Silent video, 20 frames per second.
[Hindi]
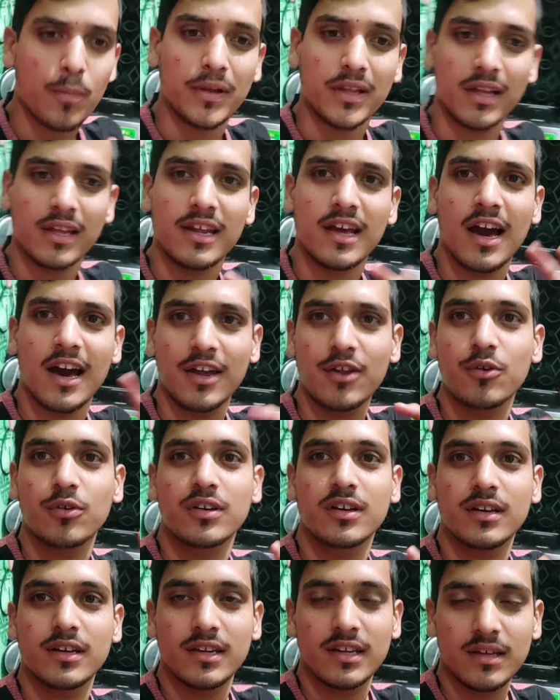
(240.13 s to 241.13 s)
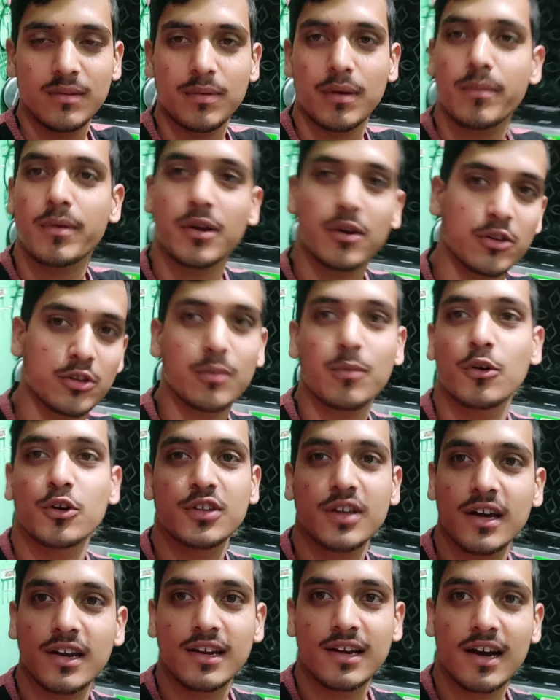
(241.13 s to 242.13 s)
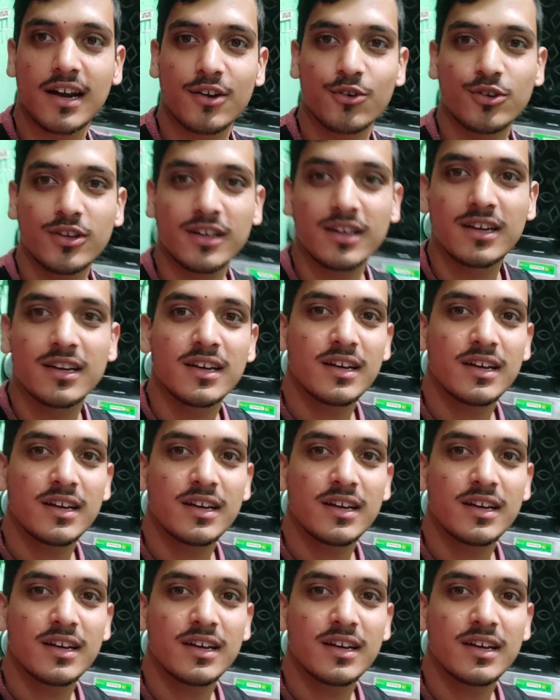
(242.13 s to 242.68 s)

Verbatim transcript: पता नहीं आ रही होगी कि नहीं पर मेरे को तो बहुत आ रही गानों की